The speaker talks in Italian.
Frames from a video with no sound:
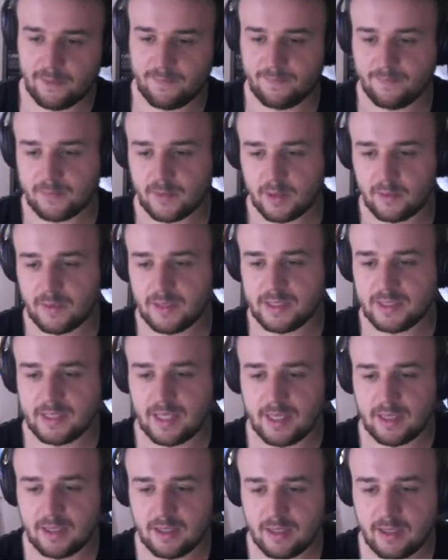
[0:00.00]
L'uomo
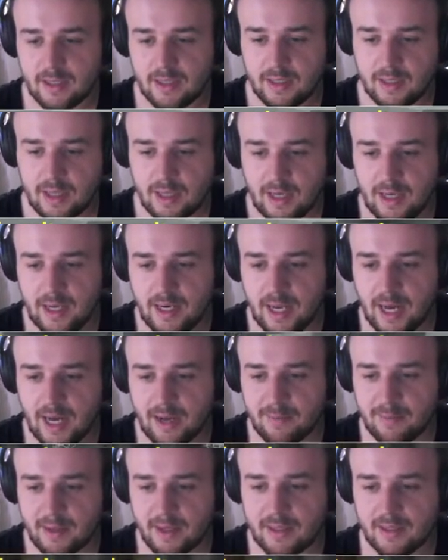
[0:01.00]
Questa gomma? è
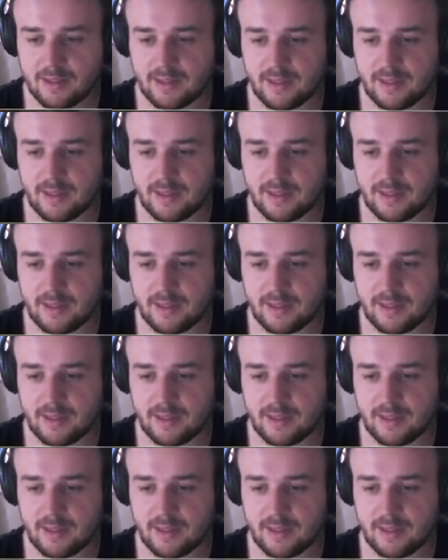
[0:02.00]
l'arma